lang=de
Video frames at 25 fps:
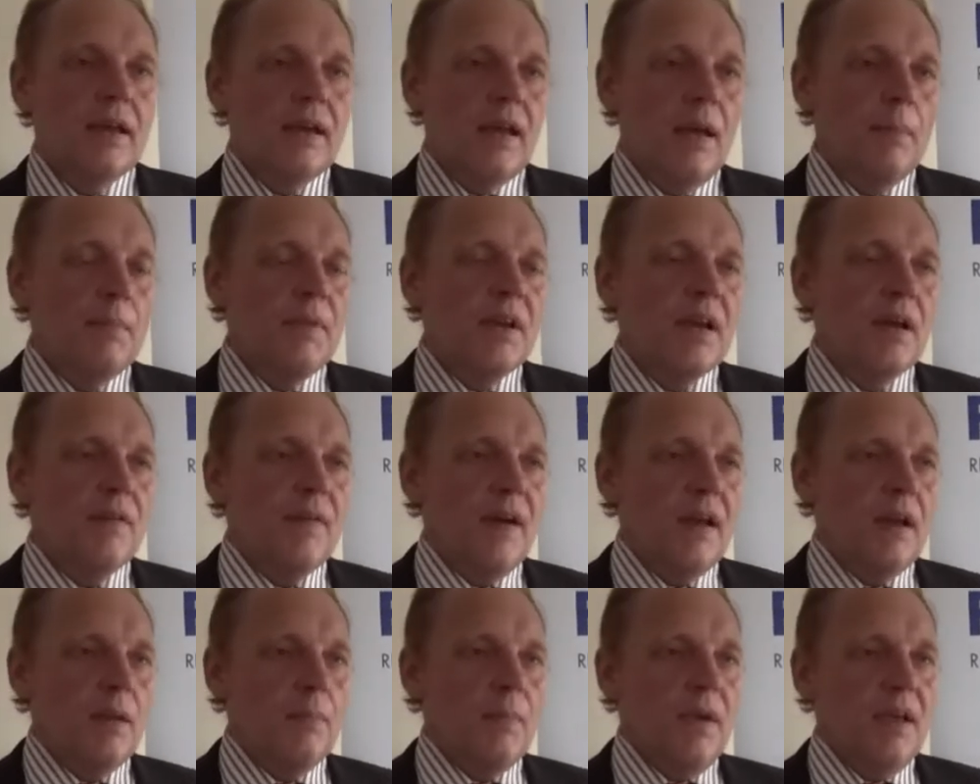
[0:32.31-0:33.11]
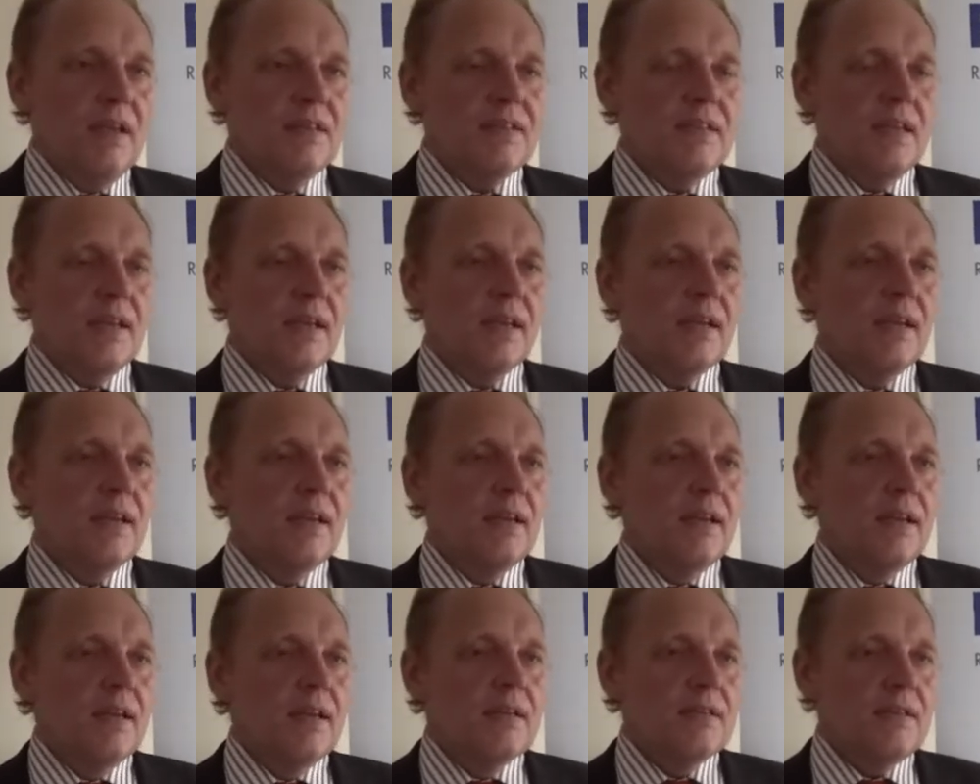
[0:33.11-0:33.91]
der mitarbeitermäßig
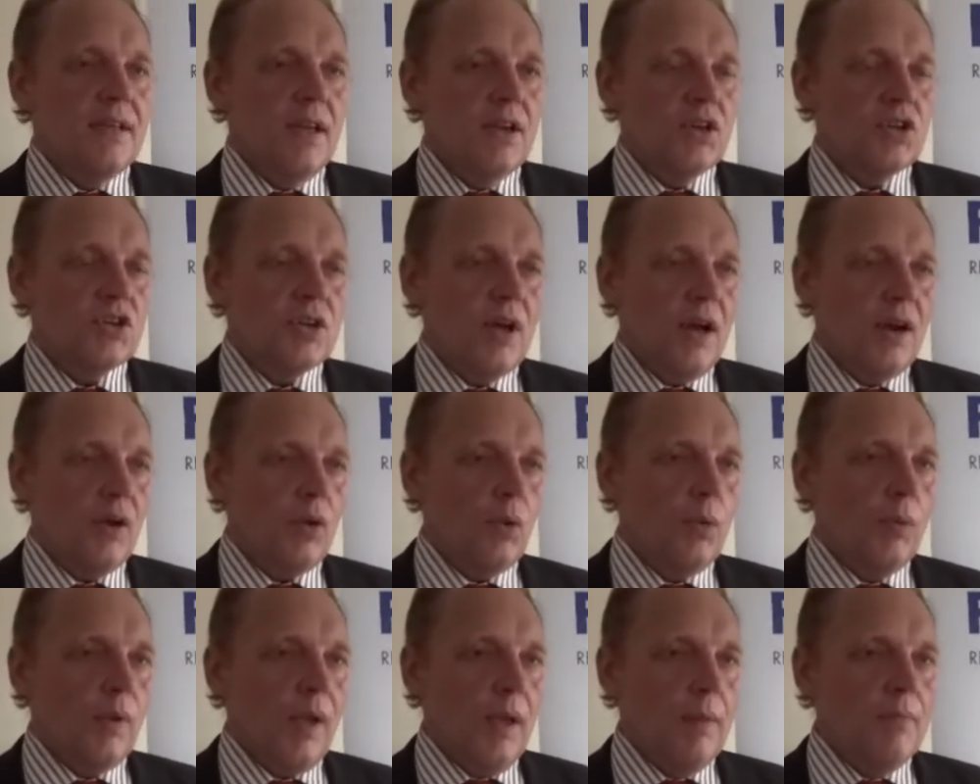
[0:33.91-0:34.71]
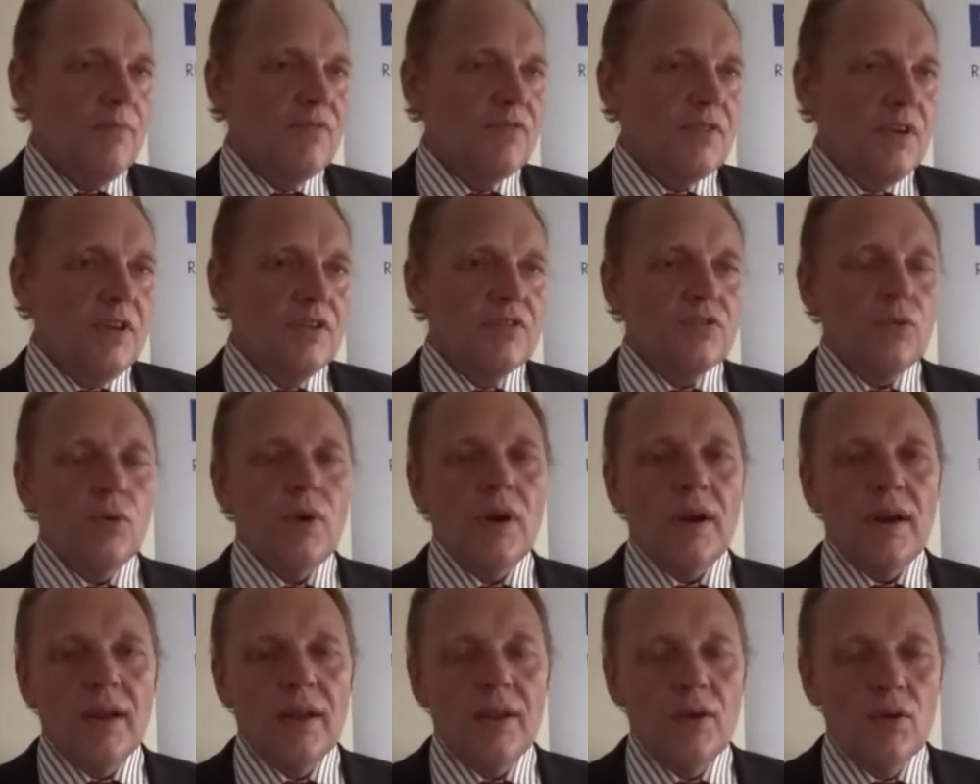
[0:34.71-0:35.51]
sehr stark umkämpft ist
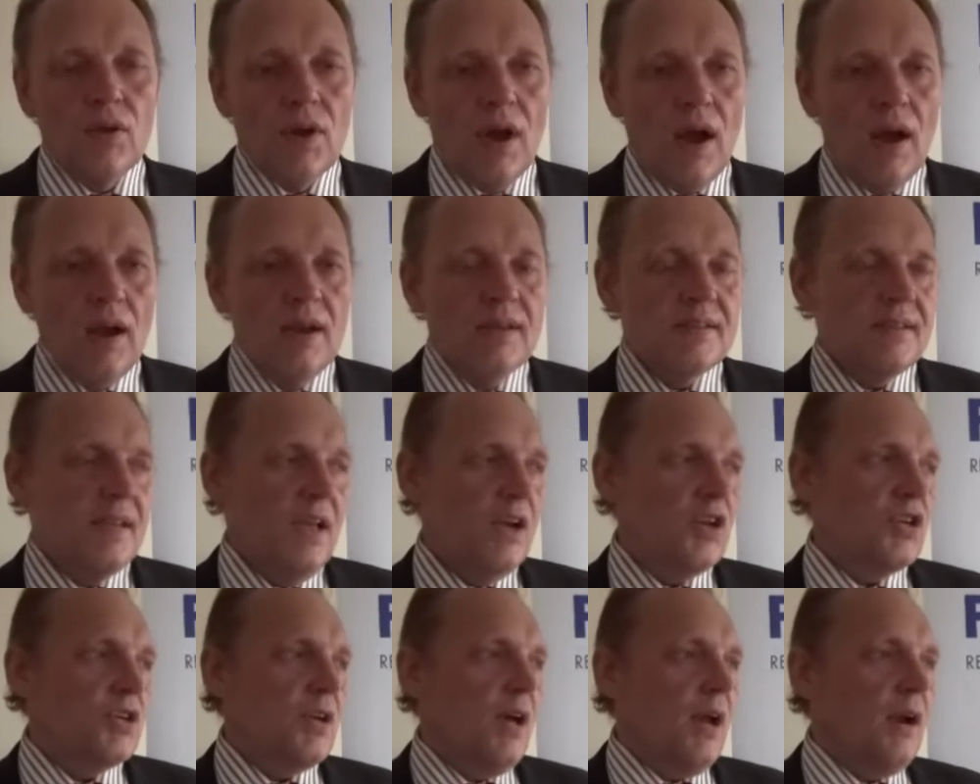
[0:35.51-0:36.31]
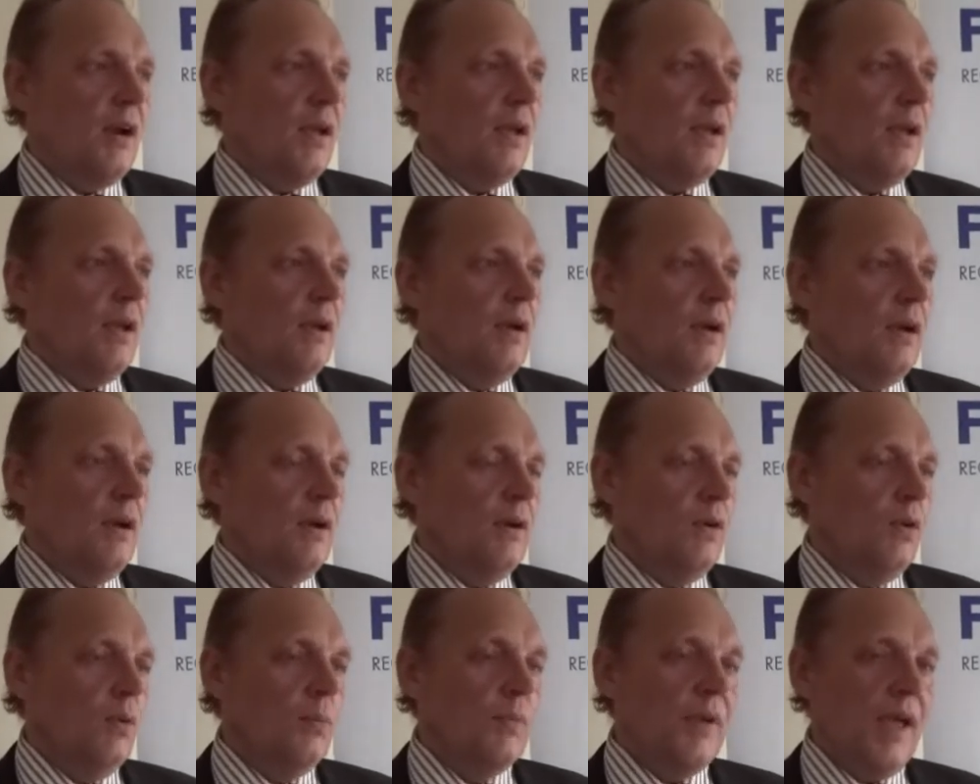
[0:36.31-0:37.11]
oder regional sehr stark
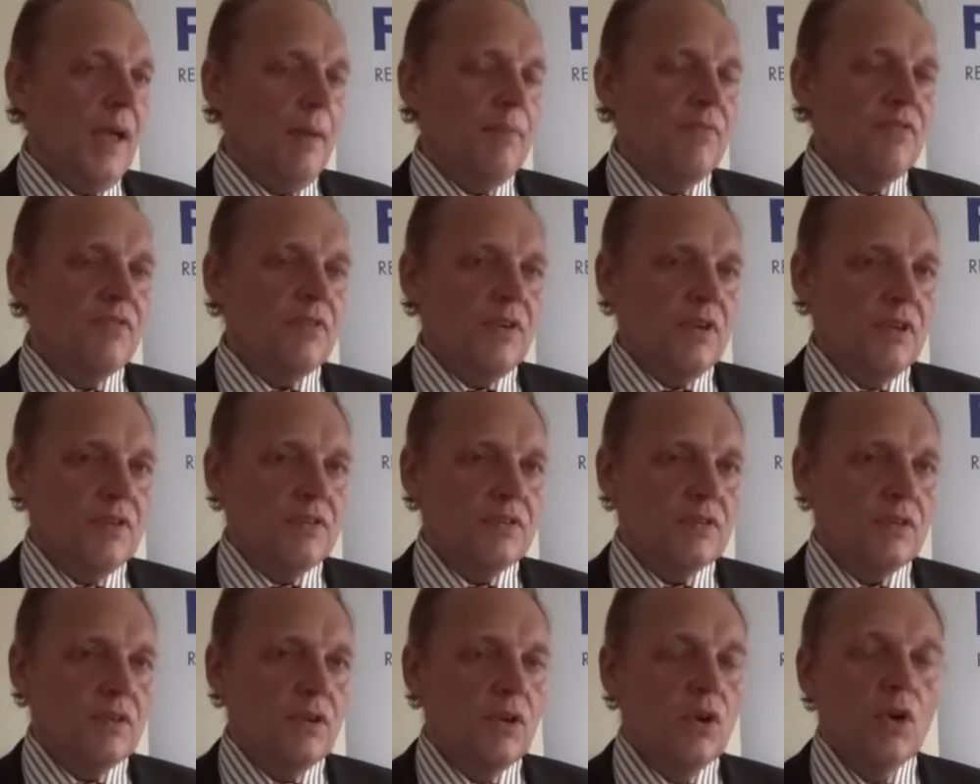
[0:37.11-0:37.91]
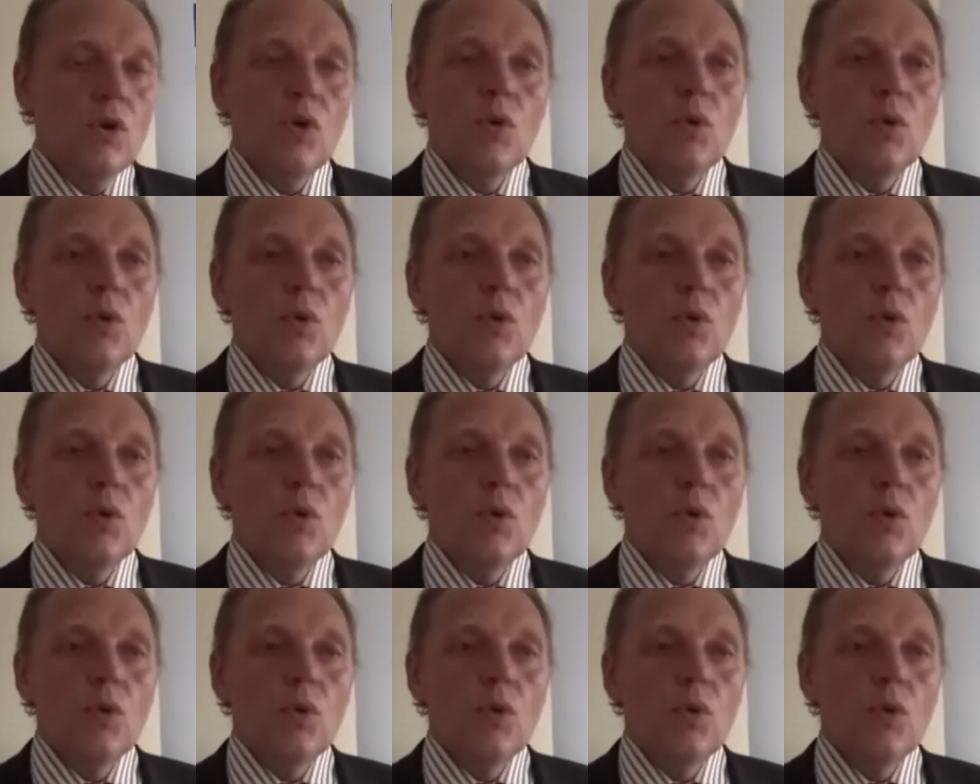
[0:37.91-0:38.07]
äh, umkämpft ist.